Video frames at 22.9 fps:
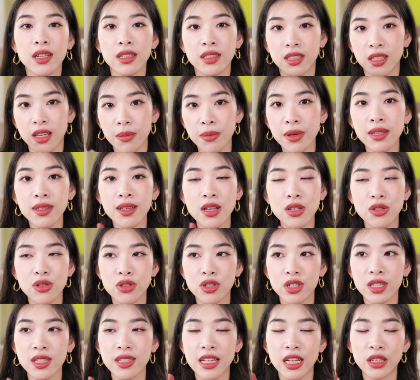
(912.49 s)
前面那一支
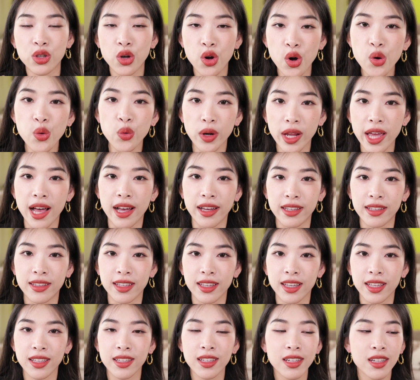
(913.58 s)
是更加透亮一
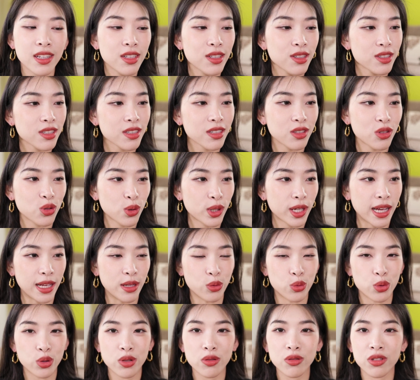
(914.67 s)
点。这个就
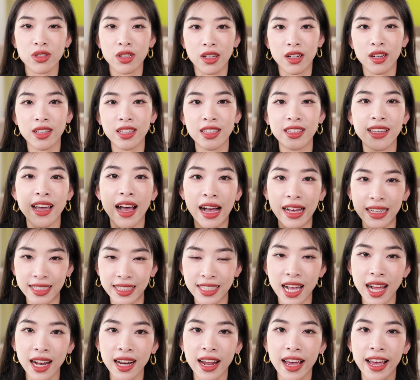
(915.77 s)
感觉就整个哑
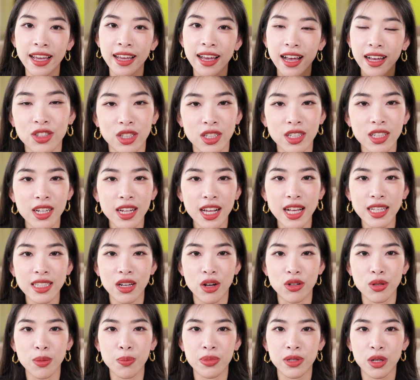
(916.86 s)
下来，整个人看起
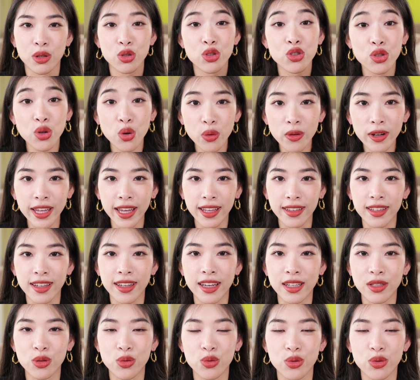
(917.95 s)
来好像比较收敛的感